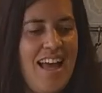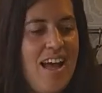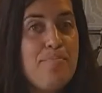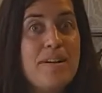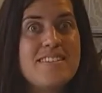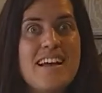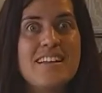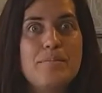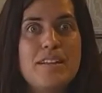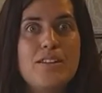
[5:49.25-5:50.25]
È
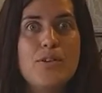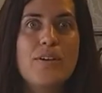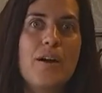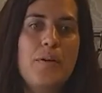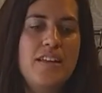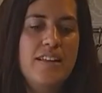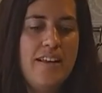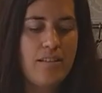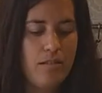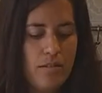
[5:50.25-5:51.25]
passata mezz'ora, quindi
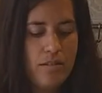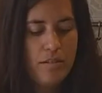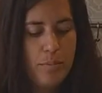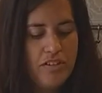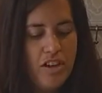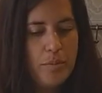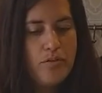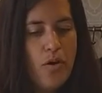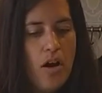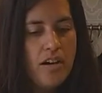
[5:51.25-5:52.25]
adesso spengiamo
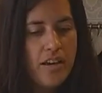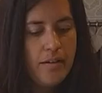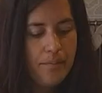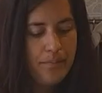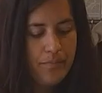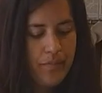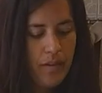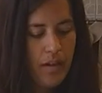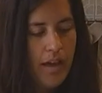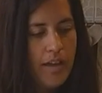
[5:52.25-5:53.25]
i fuochi
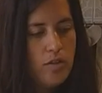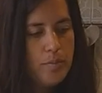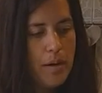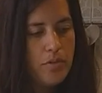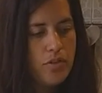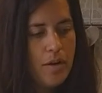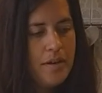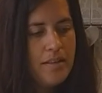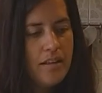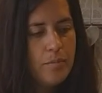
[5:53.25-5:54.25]
e dobbiamo
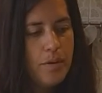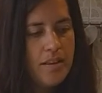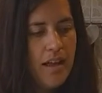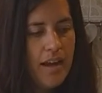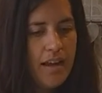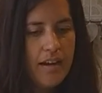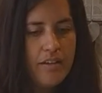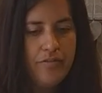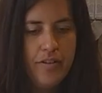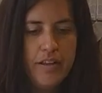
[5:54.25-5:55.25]
solamente aspettare che
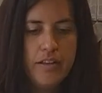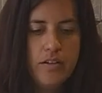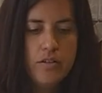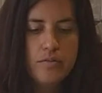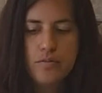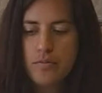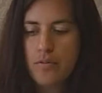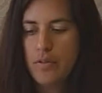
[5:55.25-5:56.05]
raffreddino.